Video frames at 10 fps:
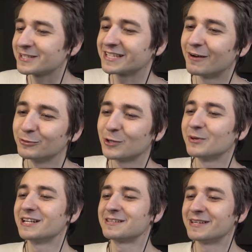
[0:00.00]
Questa ha avuto
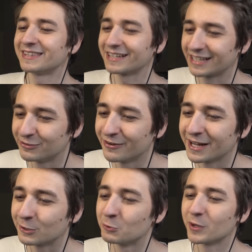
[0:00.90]
palesemente a che
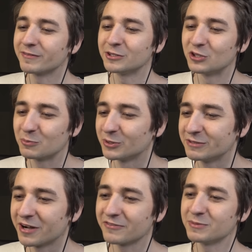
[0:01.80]
fare con quei video tipo
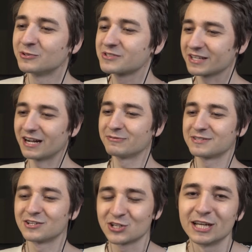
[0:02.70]
di 5 Minutes
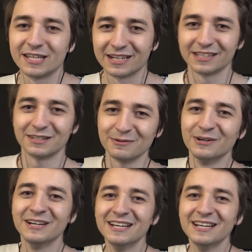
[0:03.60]
Crafts, eccetera, che tipo